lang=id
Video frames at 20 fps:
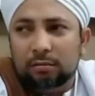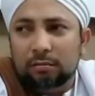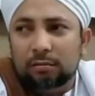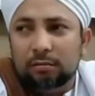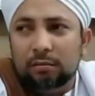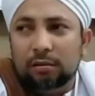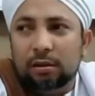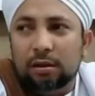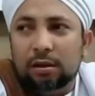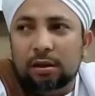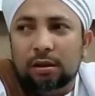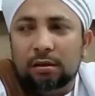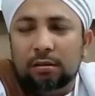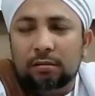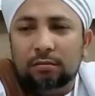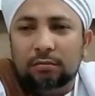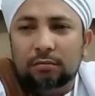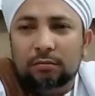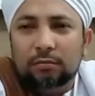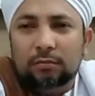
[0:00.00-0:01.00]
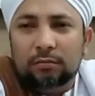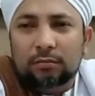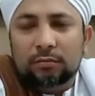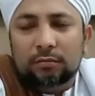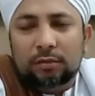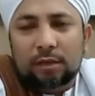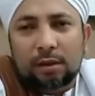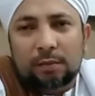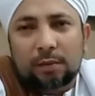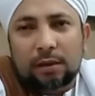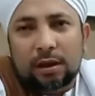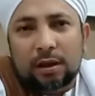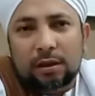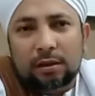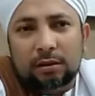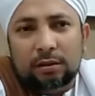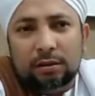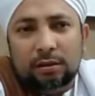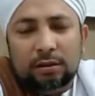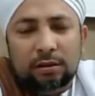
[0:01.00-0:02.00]
Ya. Tiap
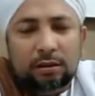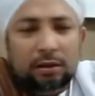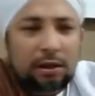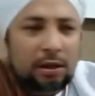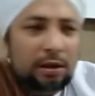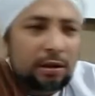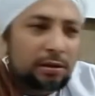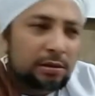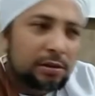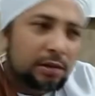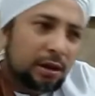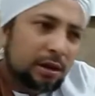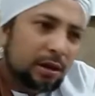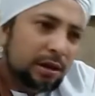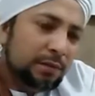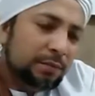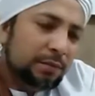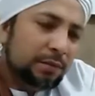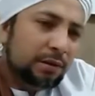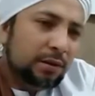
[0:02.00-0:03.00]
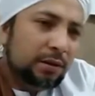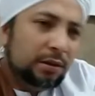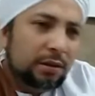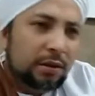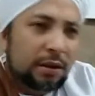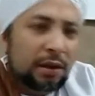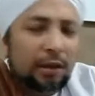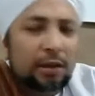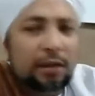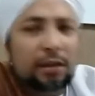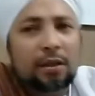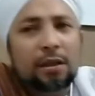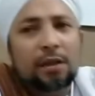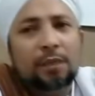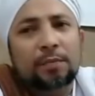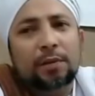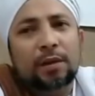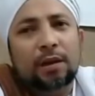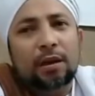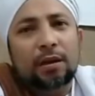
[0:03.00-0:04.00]
hari dia lihat begini. Akhirnya
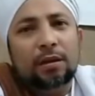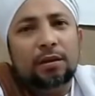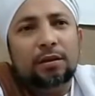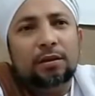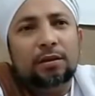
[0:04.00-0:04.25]
apa?